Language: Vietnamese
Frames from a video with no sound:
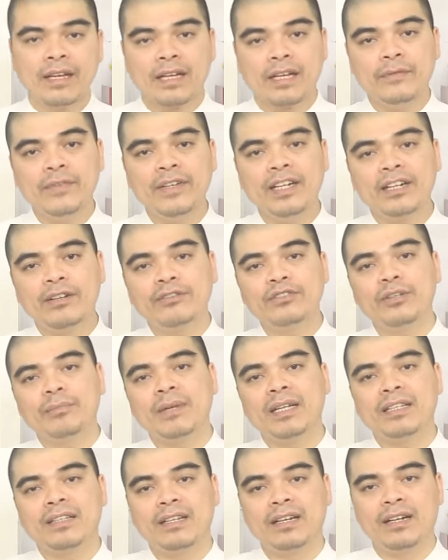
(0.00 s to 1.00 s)
Cái việc lau dọn
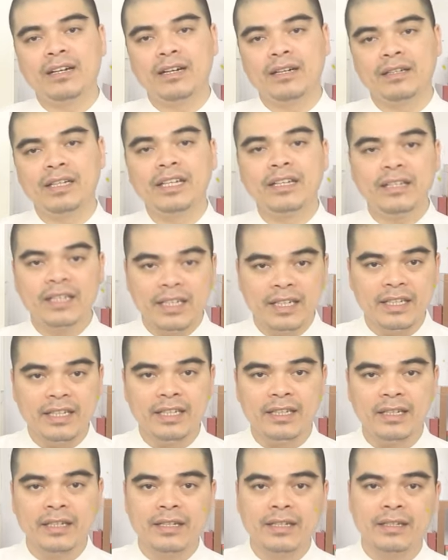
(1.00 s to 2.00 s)
bàn thờ định
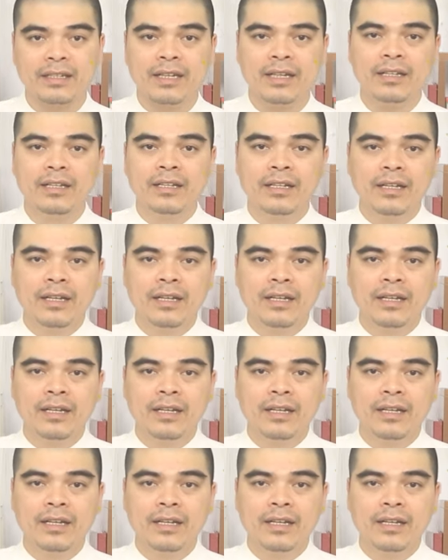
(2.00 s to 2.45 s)
kỳ đấy,